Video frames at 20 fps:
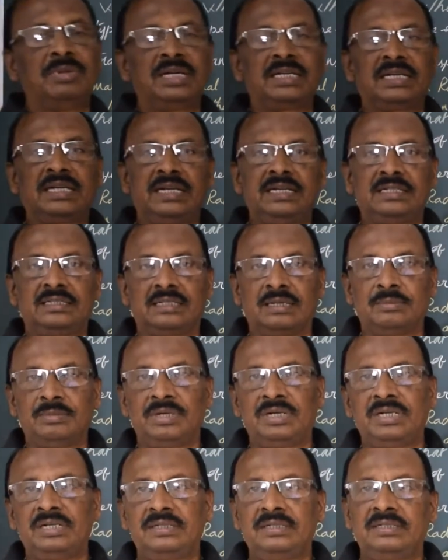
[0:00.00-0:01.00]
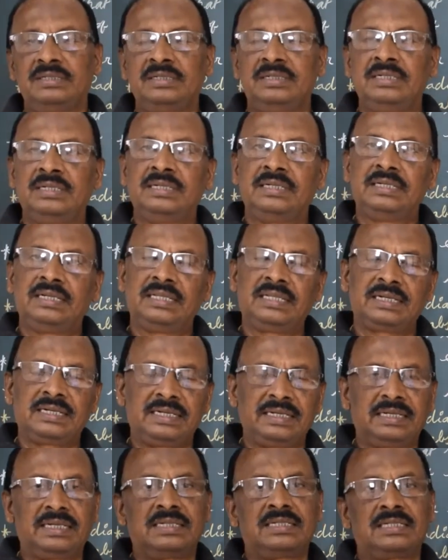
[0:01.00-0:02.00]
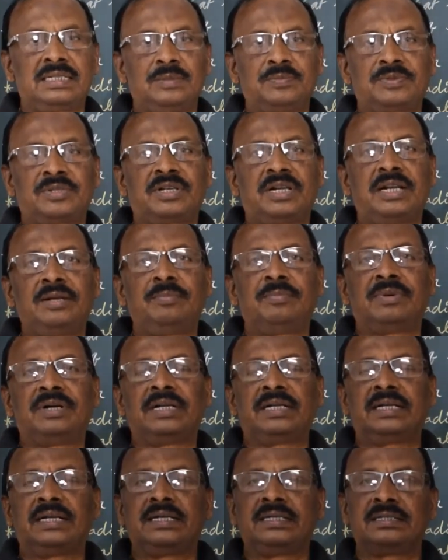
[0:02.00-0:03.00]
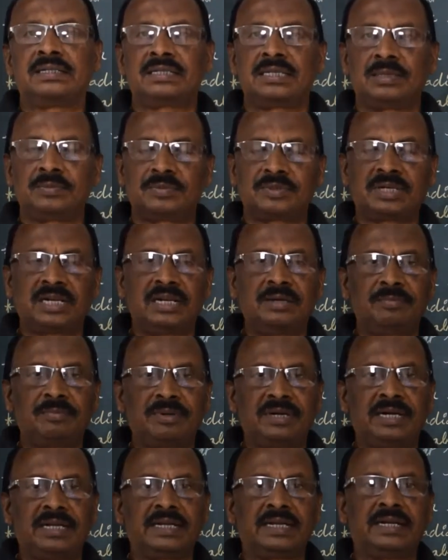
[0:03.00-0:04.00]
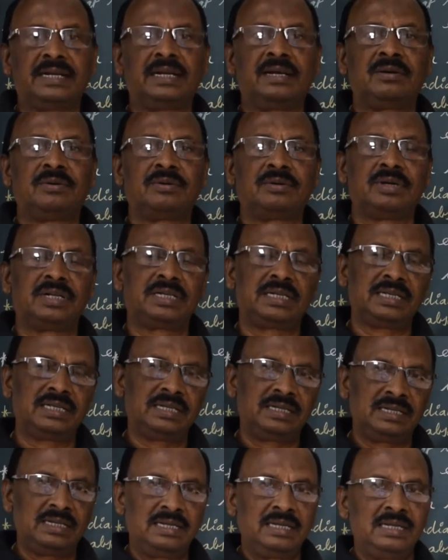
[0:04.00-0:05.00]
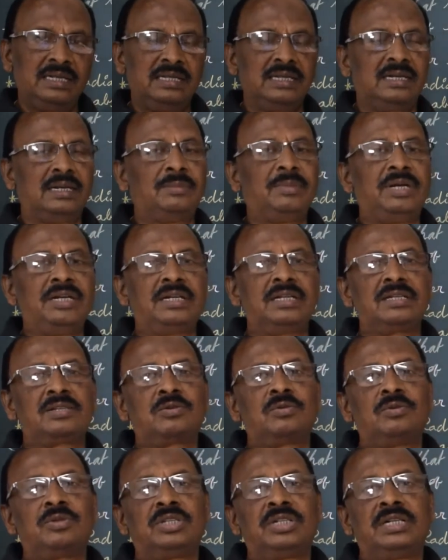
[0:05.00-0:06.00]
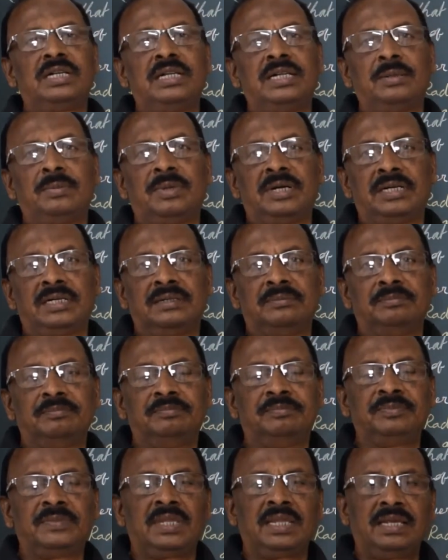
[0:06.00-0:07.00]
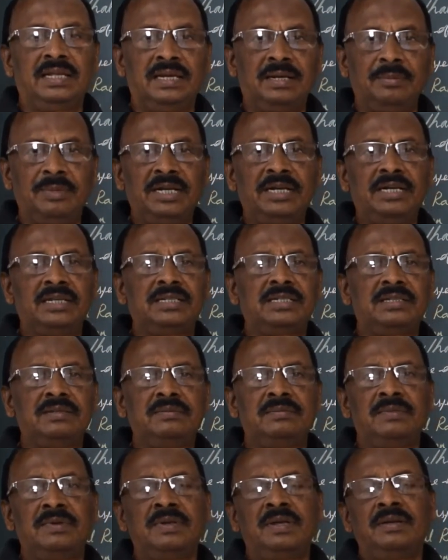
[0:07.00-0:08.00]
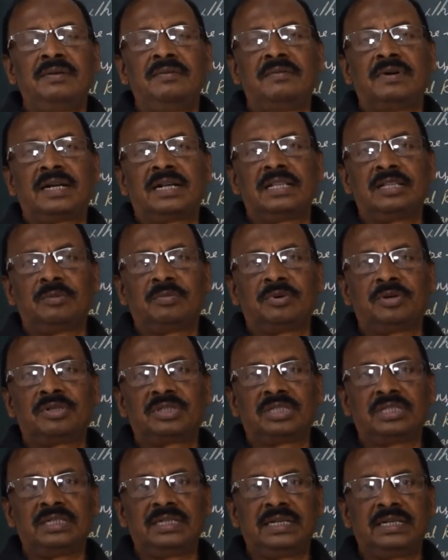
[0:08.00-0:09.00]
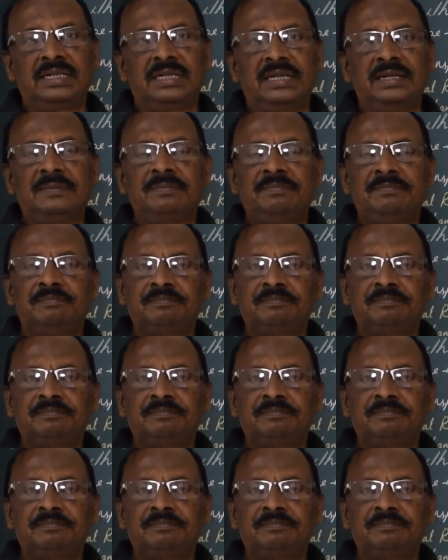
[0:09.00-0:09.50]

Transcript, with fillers: மேக் இன் தமிழ் இதுக்கு நீங்கள் சப்ஸ்கிரைப் பண்ணுங்கள் சப்ஸ்கிரைப் பண்ணிங்கன்னா உங்களுக்கு ரிமைண்டர்ஸ் கொடுத்துக்கிட்டே இருப்பாங்க ரிமைண்டர்ஸ் வர்றதை பொறுத்து நீங்கள்